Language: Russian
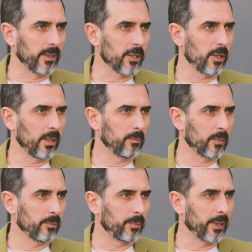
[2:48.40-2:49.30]
Вложили
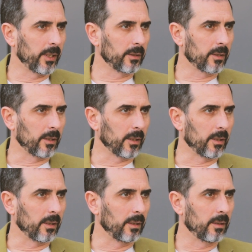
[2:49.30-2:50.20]
мы
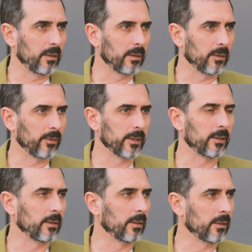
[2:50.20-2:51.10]
порядка
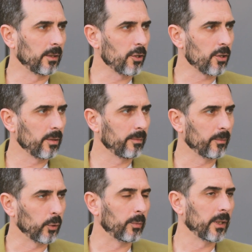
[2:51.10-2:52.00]
20 тысяч.
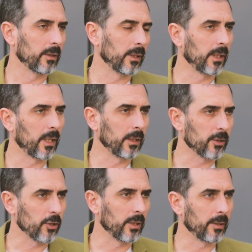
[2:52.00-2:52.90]
Ну, мы это я
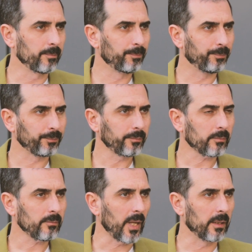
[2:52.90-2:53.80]
и жена,
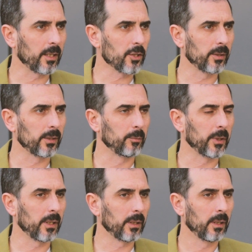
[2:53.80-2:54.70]
наша
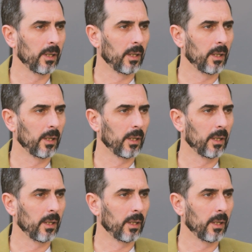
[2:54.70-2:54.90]
семья.